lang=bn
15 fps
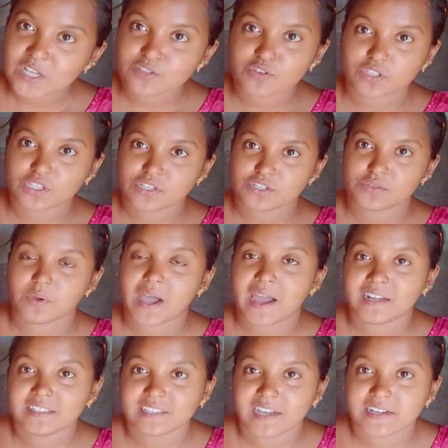যথেষ্ট
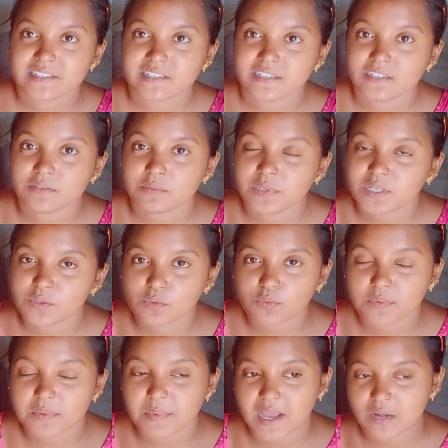আর দারচিনি তো মানে
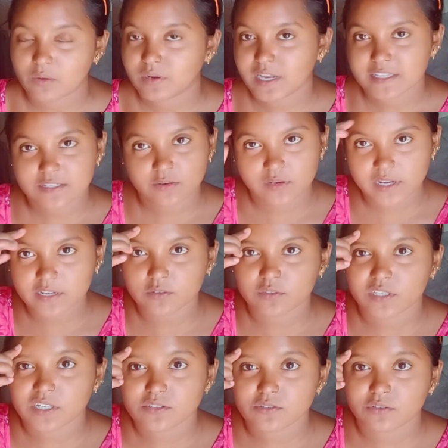খুবই ভালো কাজ করে এই
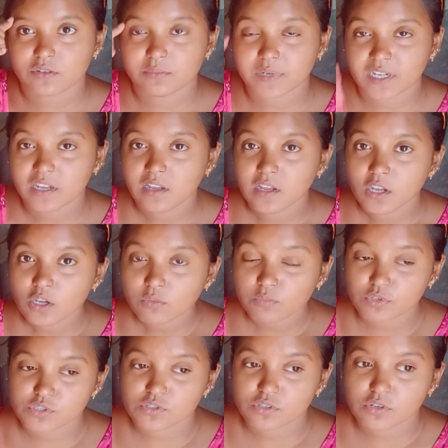রোদের জন্য মানে
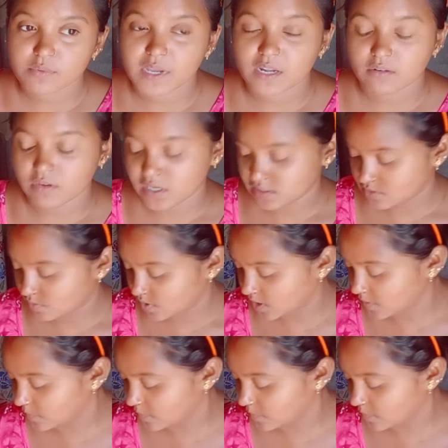প্রচণ্ড ভালো কাজ করে